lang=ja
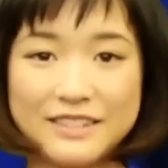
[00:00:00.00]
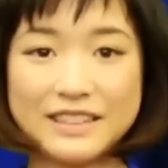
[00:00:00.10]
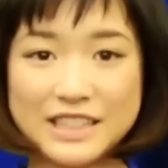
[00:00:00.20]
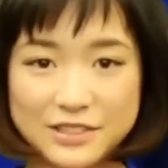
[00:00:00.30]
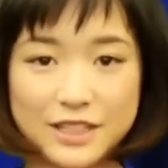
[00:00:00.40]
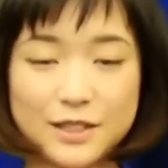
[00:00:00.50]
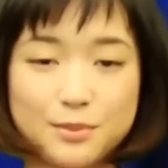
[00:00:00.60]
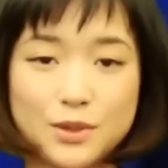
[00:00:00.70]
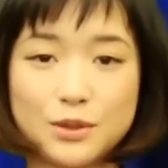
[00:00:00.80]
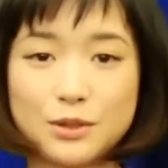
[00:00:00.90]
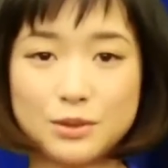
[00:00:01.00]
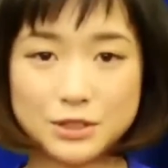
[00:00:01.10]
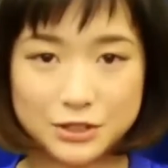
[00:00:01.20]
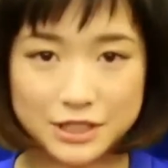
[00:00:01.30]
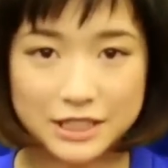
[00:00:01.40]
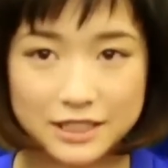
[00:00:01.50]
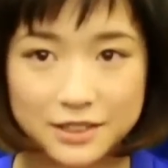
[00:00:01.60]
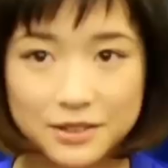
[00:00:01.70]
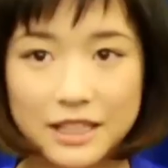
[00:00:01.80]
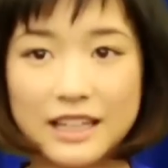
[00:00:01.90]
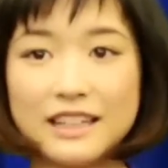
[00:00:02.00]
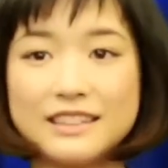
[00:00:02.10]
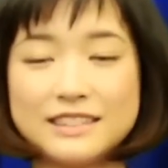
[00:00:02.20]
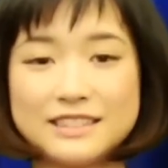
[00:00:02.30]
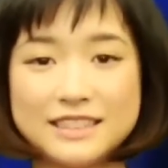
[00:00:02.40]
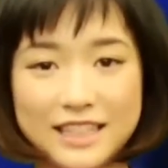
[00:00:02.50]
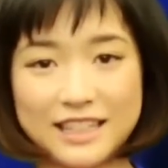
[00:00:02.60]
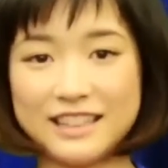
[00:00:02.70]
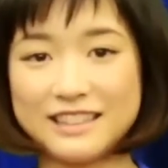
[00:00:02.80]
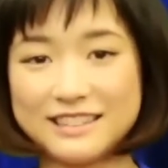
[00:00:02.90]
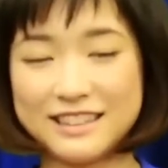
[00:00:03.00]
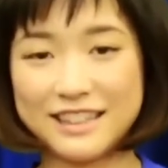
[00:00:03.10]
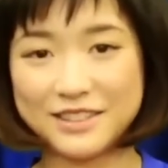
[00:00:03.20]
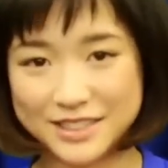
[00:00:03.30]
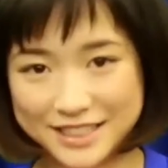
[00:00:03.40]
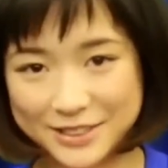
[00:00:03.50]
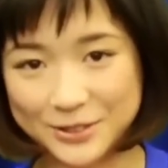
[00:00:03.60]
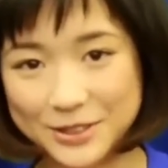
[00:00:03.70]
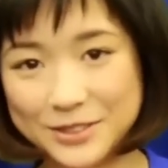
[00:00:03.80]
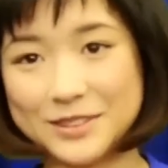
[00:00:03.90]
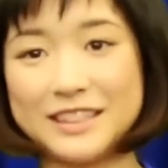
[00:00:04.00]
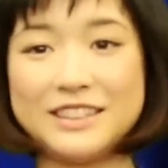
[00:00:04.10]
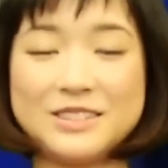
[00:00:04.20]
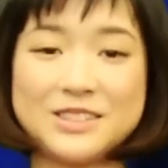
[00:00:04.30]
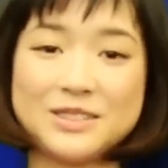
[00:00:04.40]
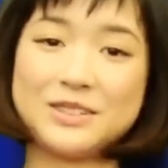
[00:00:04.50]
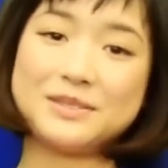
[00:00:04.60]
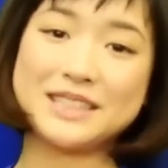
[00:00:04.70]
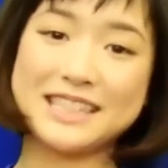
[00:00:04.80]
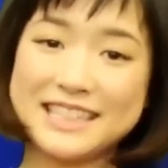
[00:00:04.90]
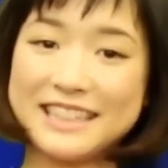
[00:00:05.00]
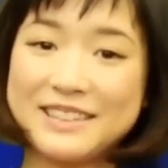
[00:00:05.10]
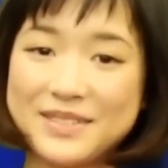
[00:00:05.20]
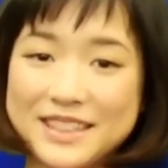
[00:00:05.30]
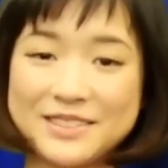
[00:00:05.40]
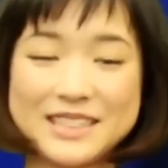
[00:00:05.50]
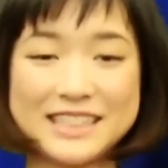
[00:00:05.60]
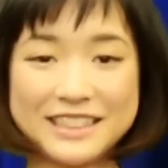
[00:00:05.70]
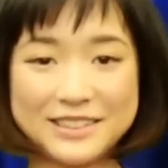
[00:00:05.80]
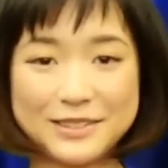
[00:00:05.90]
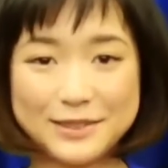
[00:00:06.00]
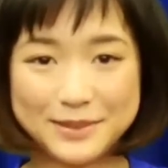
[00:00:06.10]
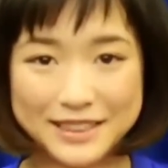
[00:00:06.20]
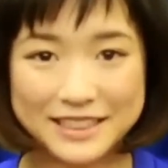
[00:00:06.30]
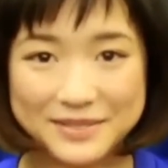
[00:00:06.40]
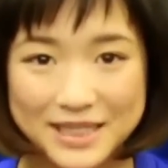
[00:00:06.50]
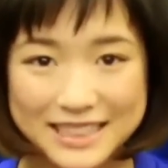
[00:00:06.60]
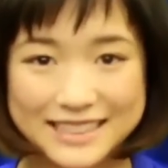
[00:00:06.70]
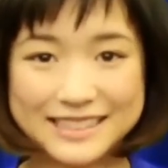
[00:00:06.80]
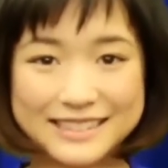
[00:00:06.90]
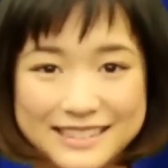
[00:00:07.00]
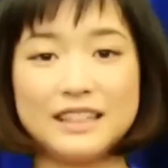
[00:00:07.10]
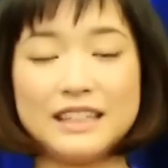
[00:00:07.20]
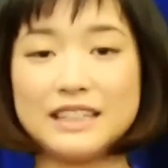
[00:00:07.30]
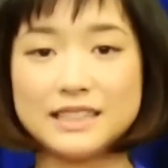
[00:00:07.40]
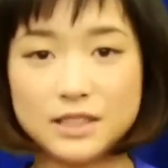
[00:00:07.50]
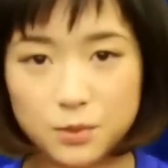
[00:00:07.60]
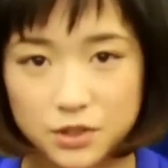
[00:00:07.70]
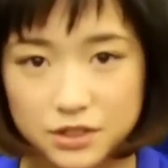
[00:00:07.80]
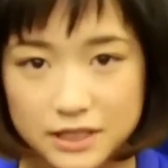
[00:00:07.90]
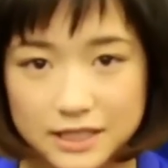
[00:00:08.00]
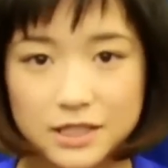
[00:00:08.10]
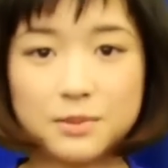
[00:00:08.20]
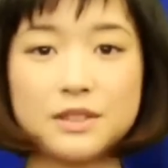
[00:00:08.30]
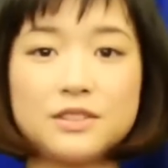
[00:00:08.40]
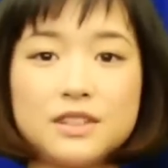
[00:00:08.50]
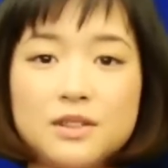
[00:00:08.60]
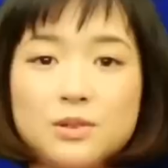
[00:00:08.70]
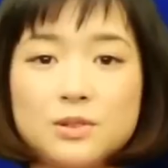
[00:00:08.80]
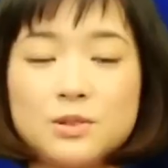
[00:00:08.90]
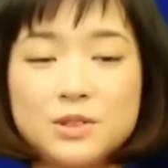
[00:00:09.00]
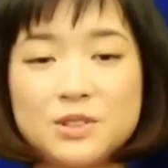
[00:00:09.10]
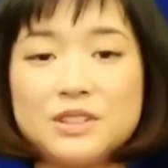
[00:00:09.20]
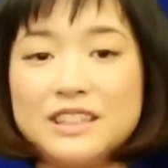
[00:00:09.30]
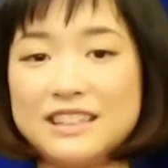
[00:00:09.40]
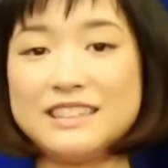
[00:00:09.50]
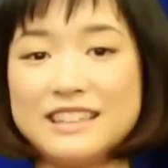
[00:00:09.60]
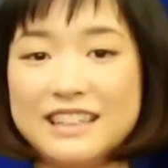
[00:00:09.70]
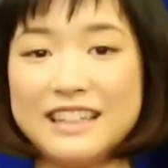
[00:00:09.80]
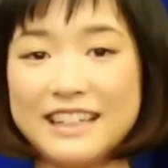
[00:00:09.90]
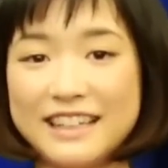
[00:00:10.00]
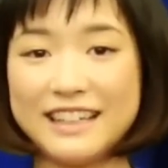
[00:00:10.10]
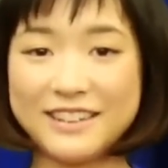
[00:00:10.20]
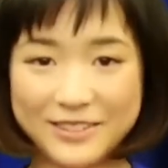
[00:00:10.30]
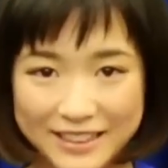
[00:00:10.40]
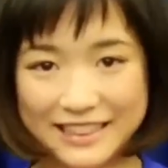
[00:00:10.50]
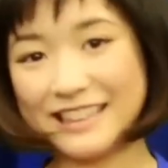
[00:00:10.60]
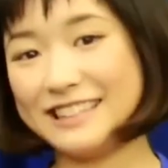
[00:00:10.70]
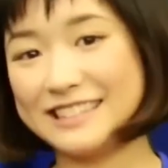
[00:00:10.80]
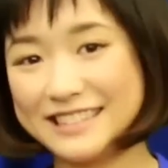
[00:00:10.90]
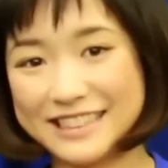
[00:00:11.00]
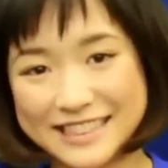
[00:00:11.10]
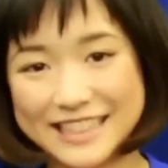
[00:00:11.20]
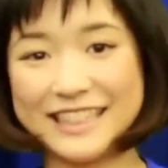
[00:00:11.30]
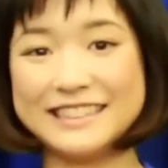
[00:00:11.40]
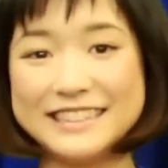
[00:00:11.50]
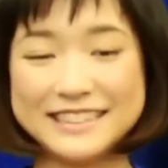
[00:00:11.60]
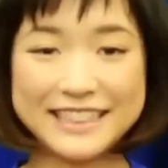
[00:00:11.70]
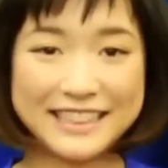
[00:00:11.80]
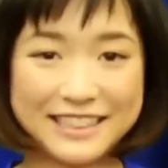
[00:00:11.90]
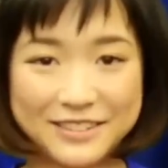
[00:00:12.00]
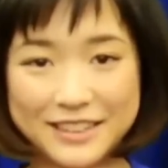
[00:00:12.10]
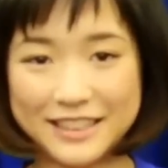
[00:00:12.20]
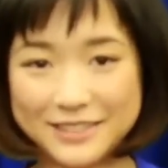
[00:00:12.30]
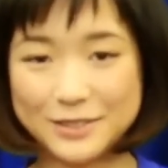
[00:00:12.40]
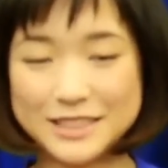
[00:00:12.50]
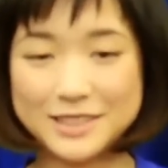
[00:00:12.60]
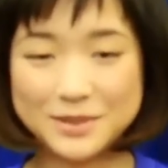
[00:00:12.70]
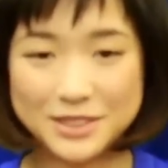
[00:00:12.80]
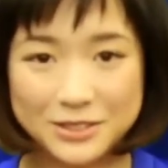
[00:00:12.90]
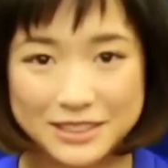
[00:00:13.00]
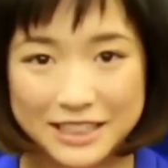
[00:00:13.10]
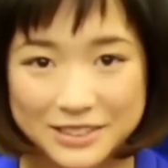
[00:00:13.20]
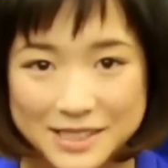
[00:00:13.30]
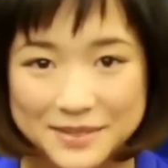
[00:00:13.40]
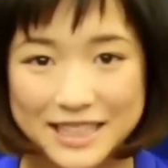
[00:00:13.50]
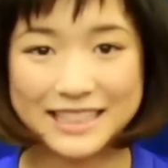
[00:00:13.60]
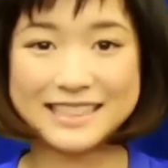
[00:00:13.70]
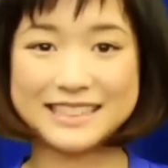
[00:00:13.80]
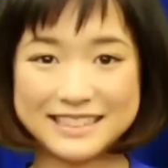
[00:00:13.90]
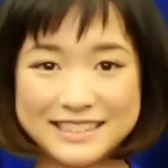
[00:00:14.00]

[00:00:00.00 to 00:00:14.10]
私は東京出身なのでぜひ FC 東京に優勝を目指して頑張ってほしいなと思っています味の素スタジアムで歌うこと本当に、えー、憧れでしたえー、なので当日もすごく楽しみです